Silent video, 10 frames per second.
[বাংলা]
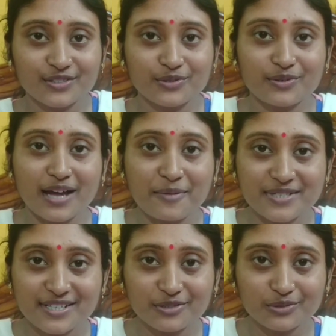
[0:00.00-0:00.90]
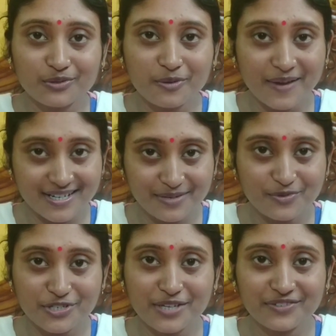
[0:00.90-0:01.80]
তো আমি যেহেতু ওর পাশে
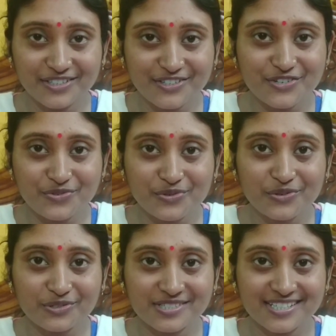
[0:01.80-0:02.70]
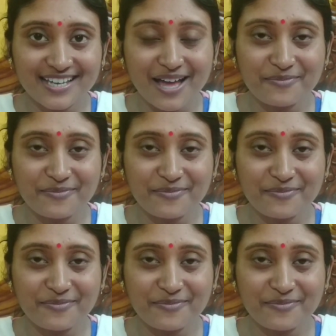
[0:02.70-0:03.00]
বসে ভিডিও শ্যুট করছি